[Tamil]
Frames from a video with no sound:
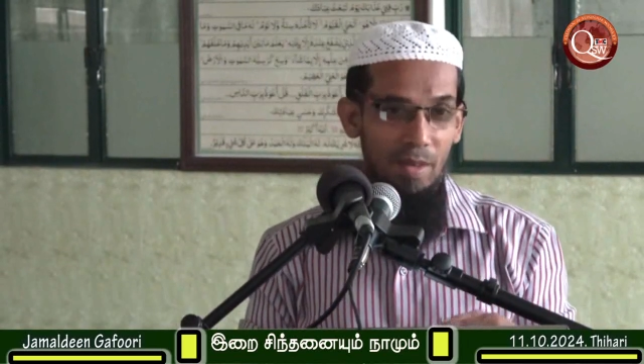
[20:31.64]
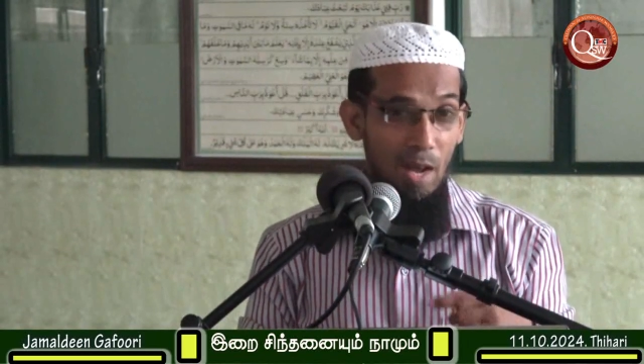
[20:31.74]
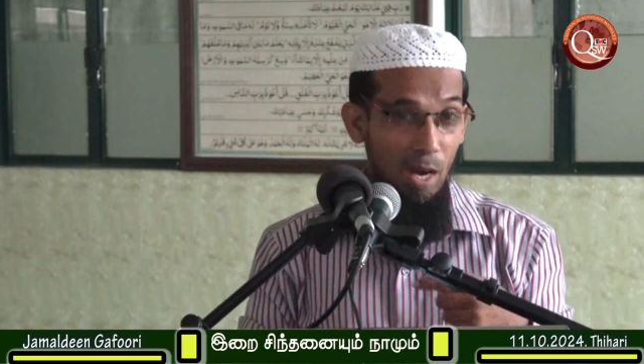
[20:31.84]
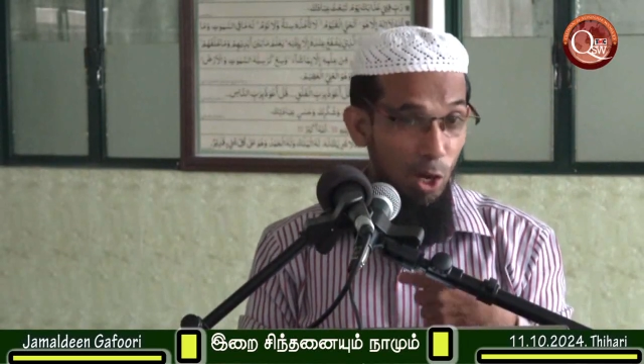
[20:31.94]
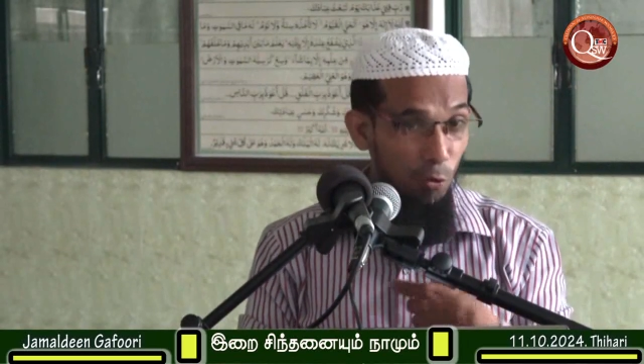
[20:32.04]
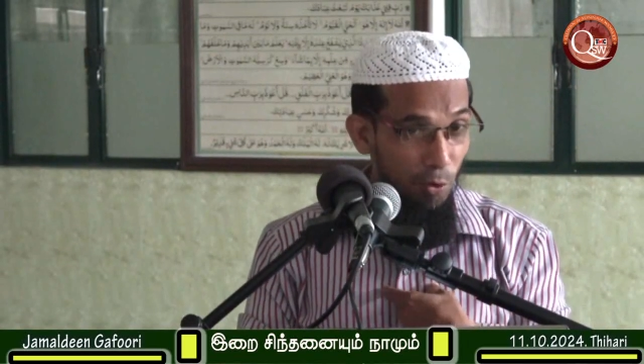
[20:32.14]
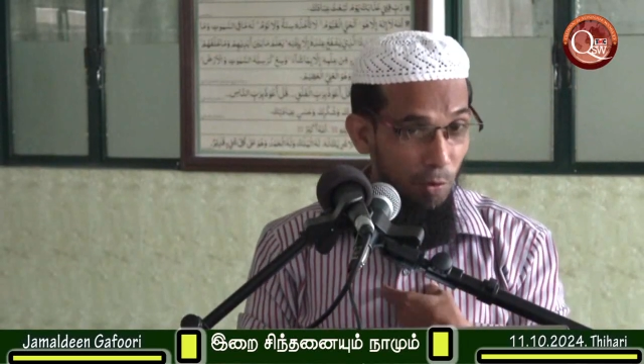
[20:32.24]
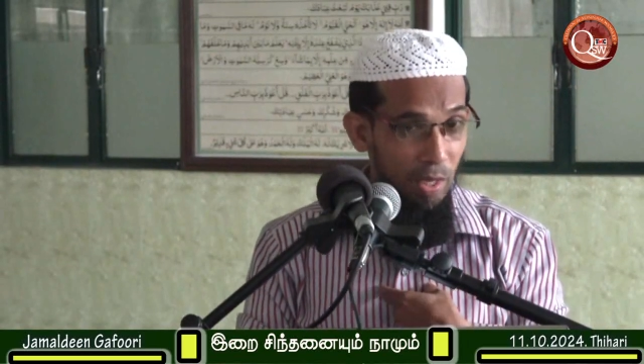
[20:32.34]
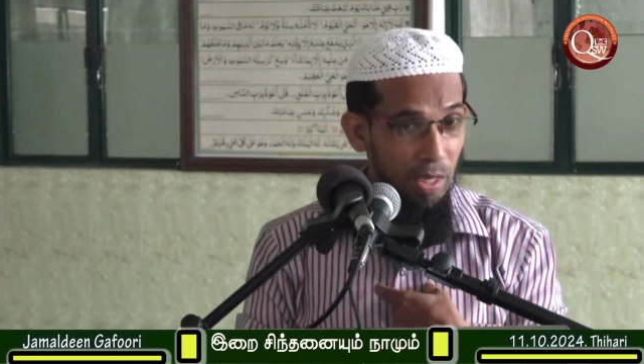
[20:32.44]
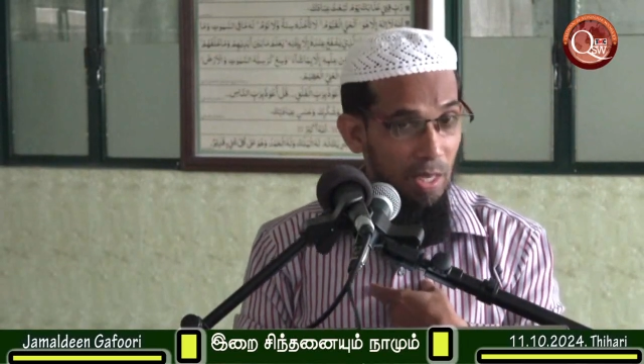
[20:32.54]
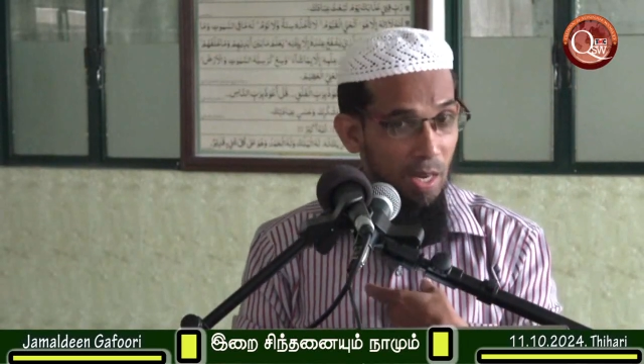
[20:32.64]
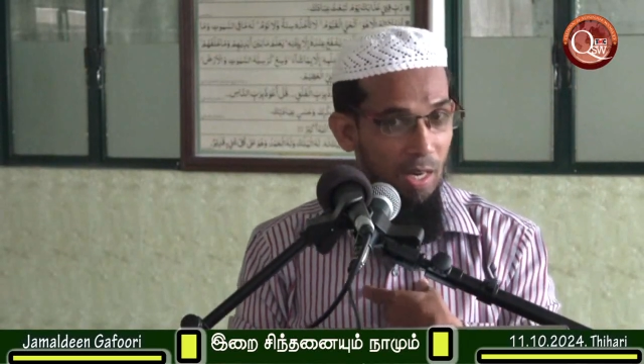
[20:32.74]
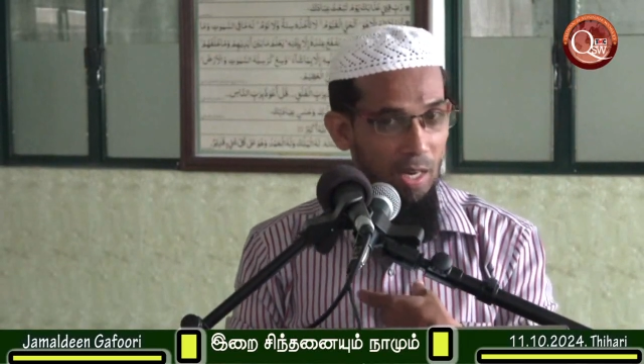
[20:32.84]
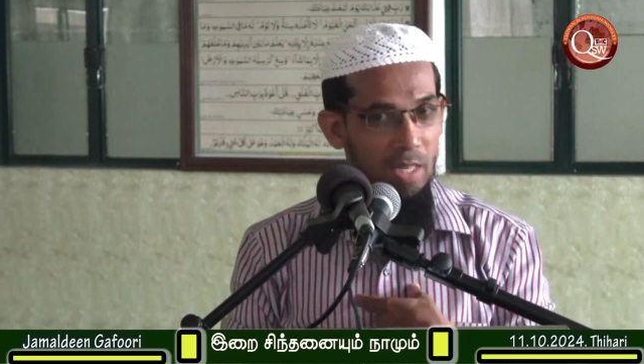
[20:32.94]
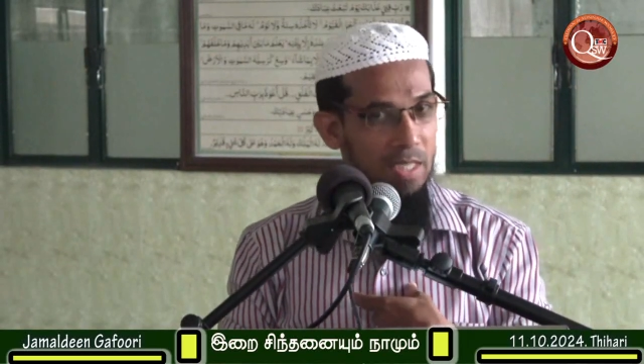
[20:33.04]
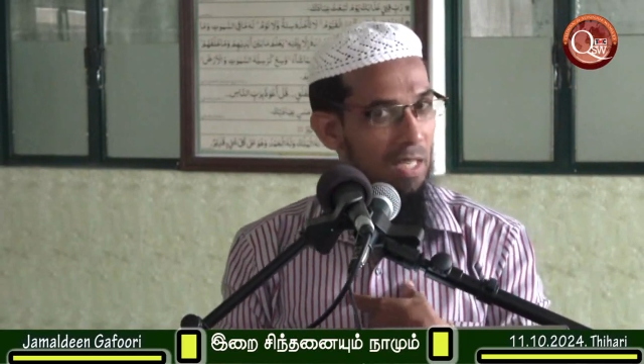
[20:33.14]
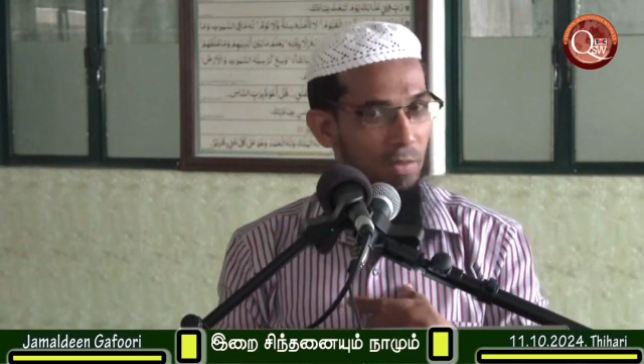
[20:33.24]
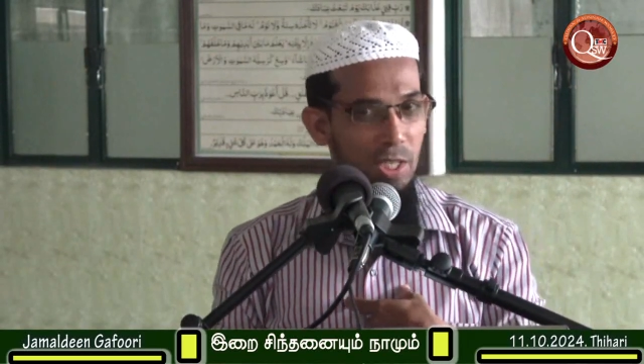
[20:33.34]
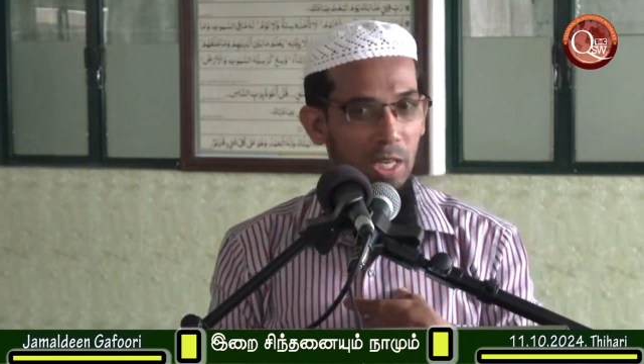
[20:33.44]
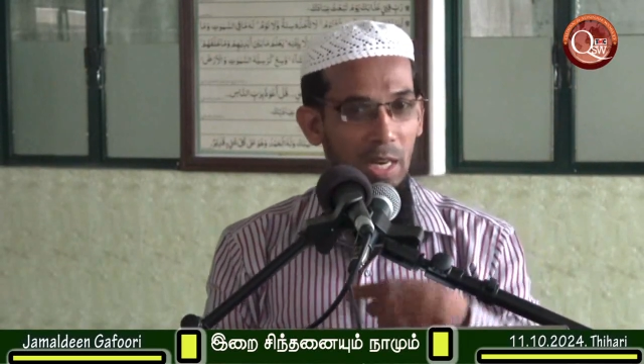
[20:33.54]
நாங்கள் அனுபவ ரீதியாக கண்ட சில
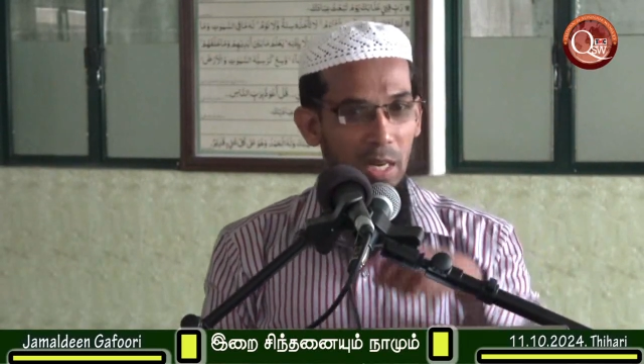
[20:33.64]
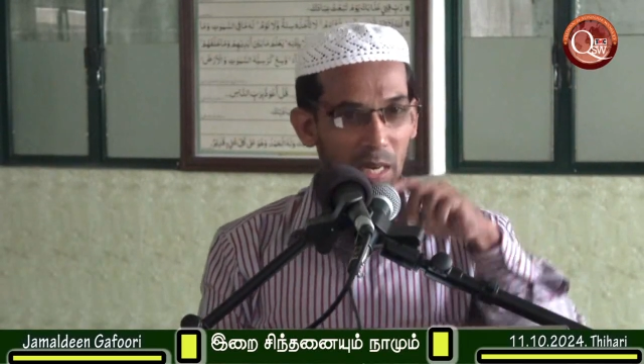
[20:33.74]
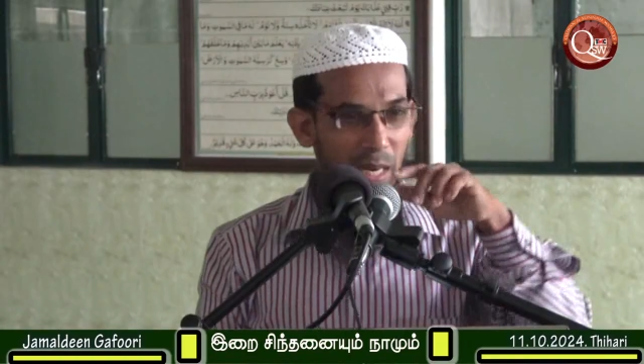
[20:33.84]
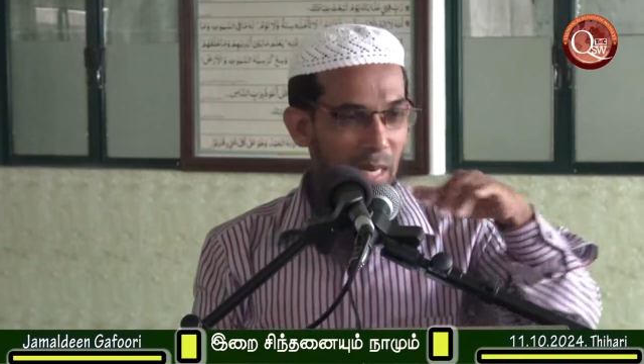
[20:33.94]
விஷயங்கள்